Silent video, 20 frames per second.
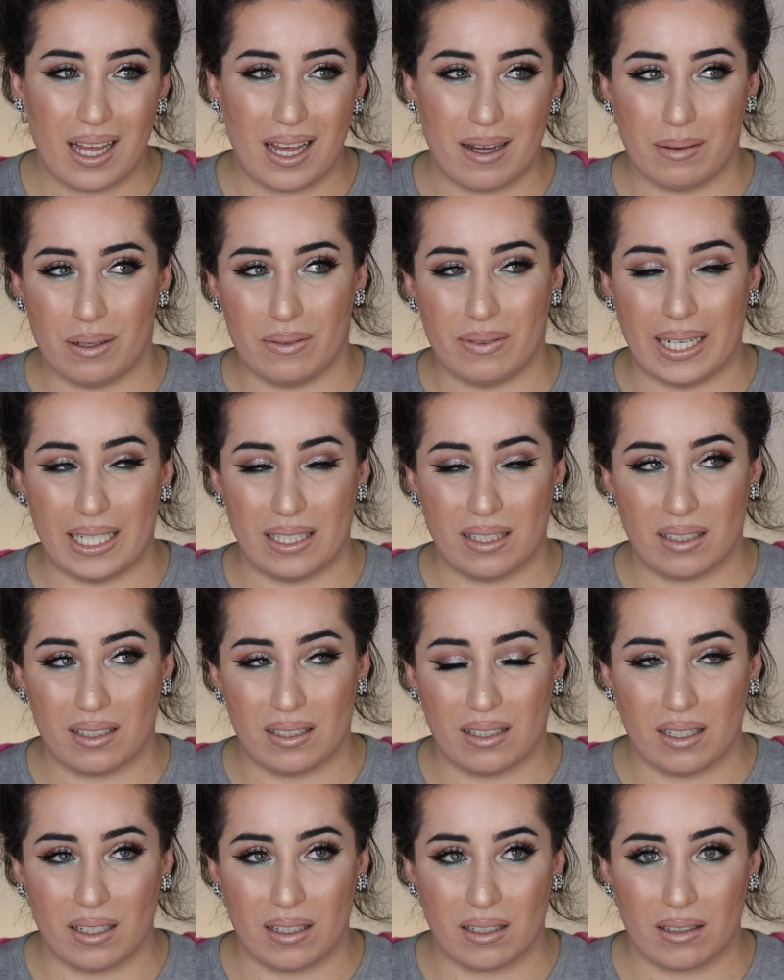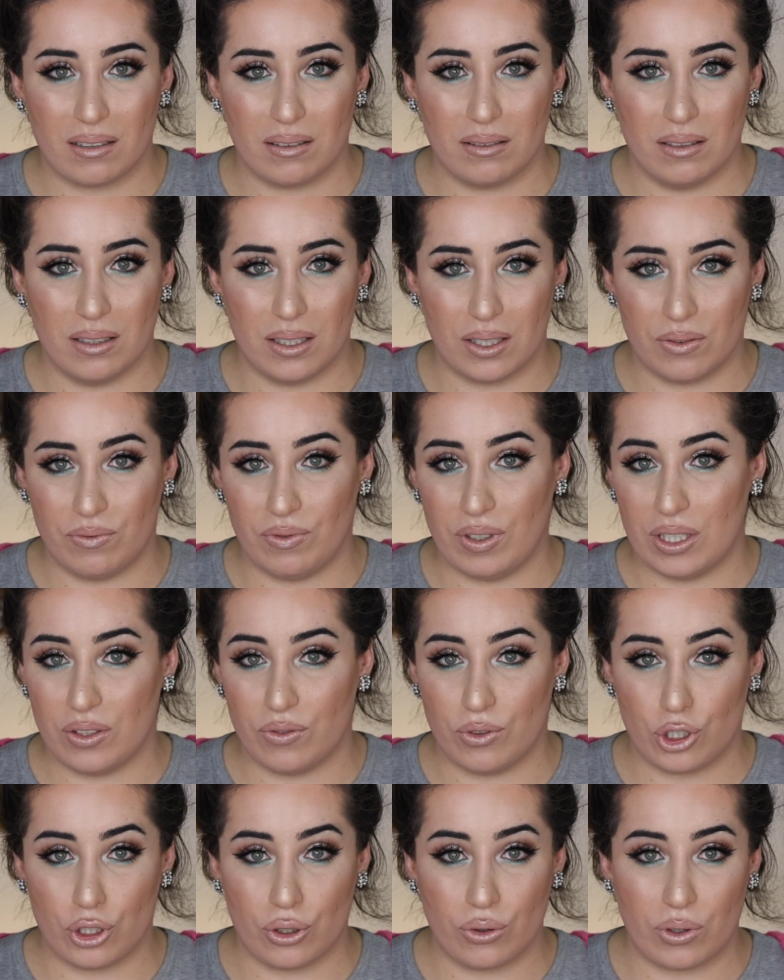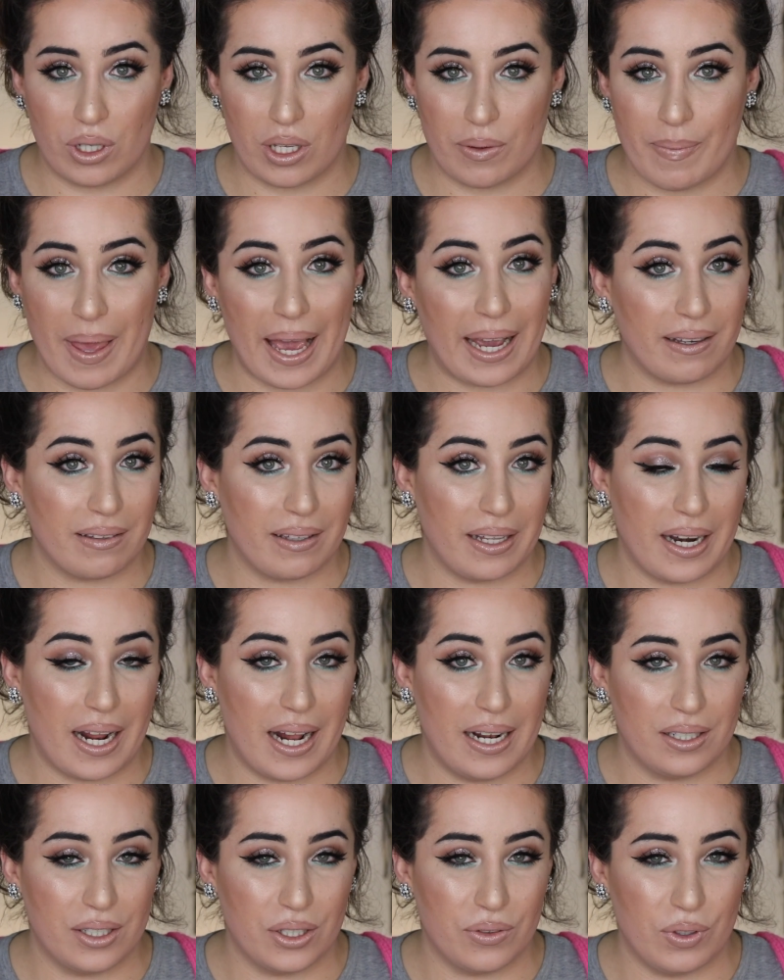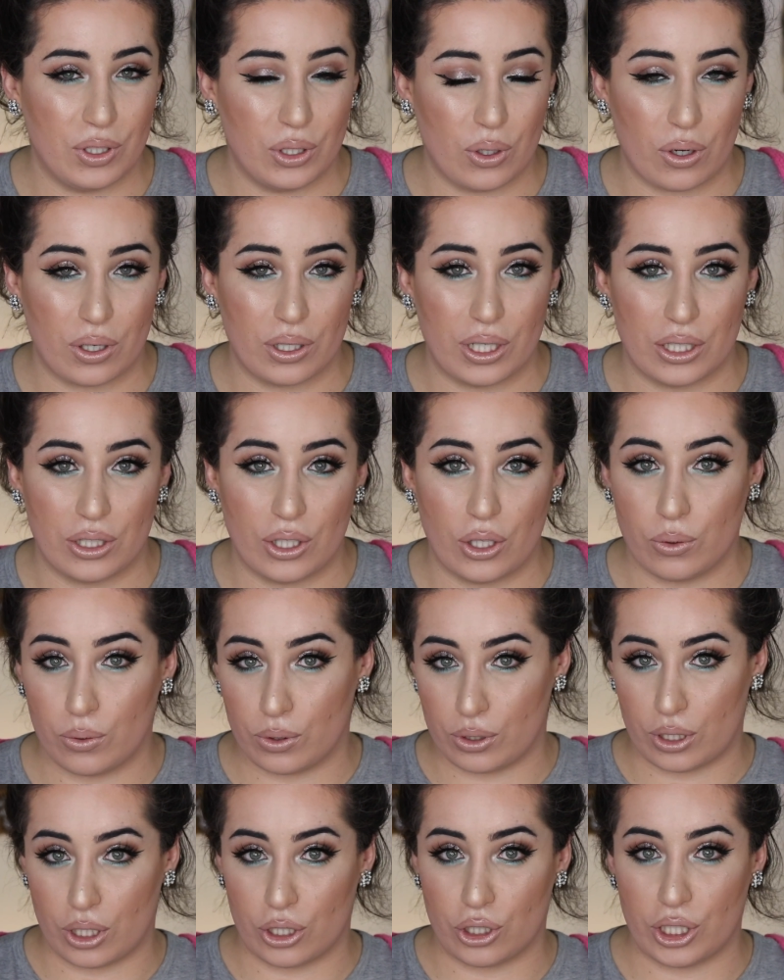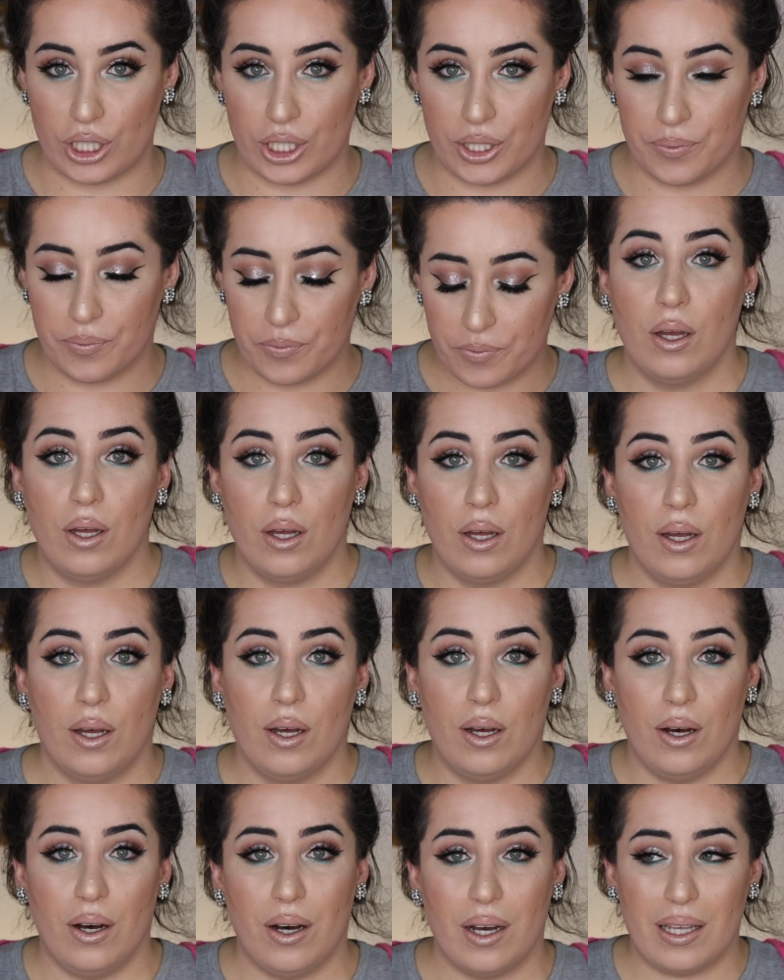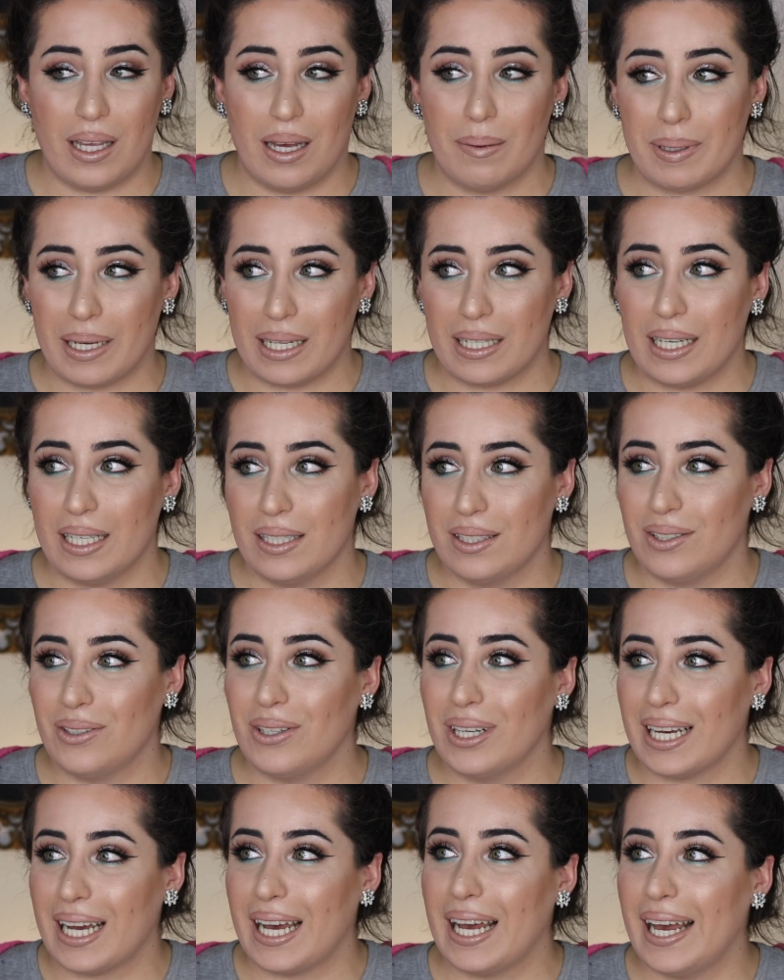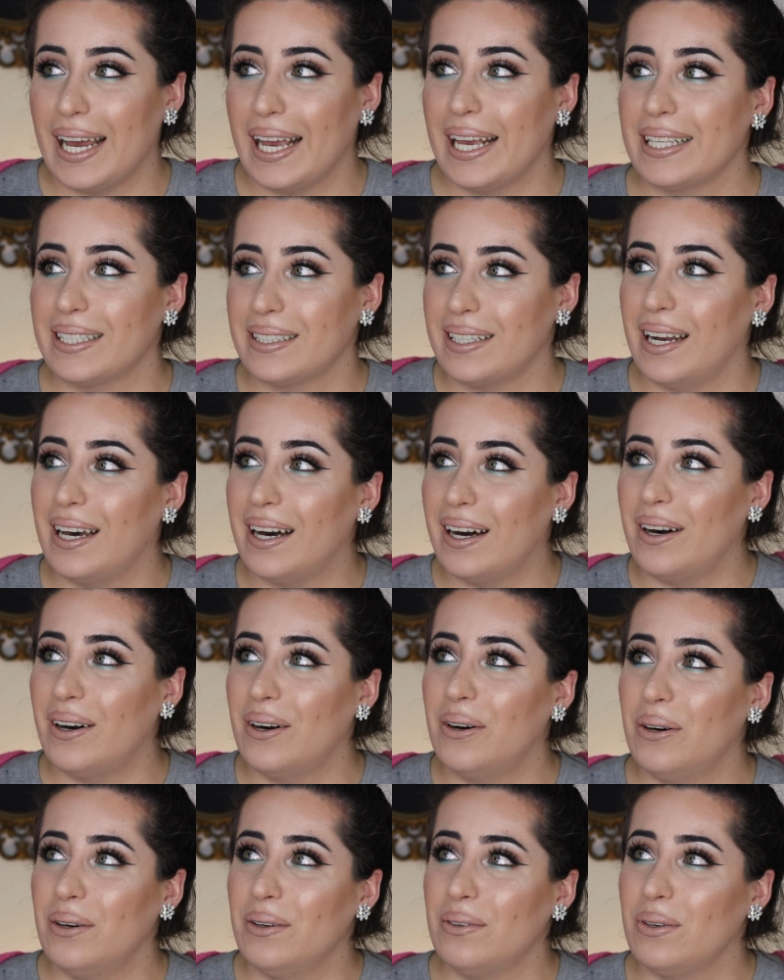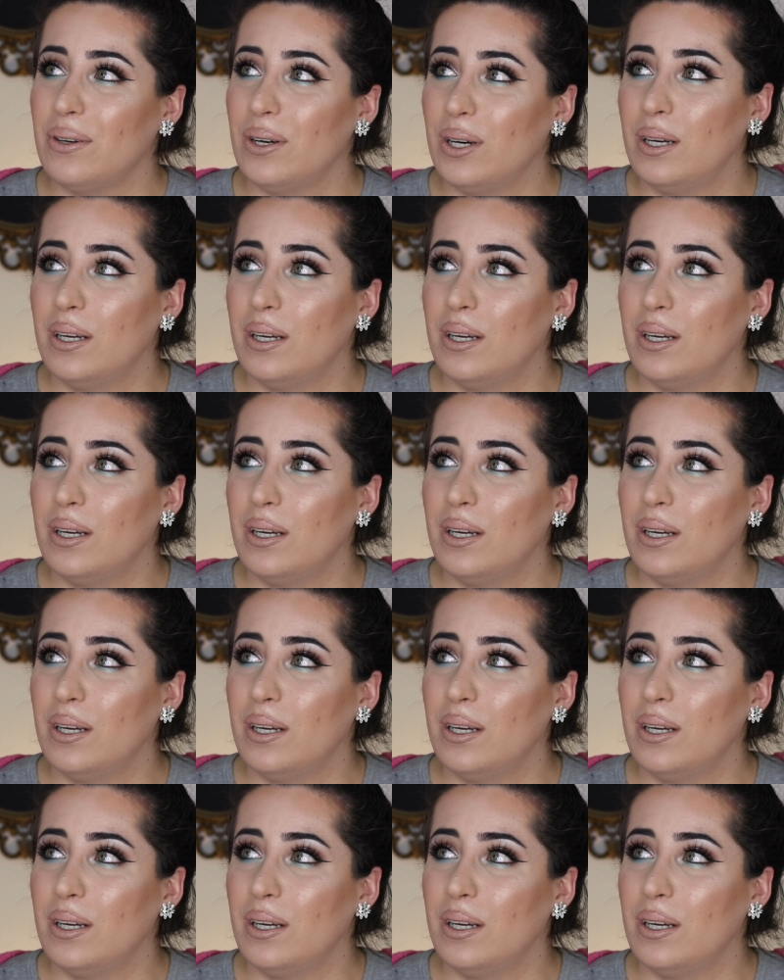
Aber weiß ich nicht. Irgendwie zwischendurch merke ich dann halt irgendwie doch nicht den Unterschied. Oh, ich habe gerade ganz doll Kreislauf.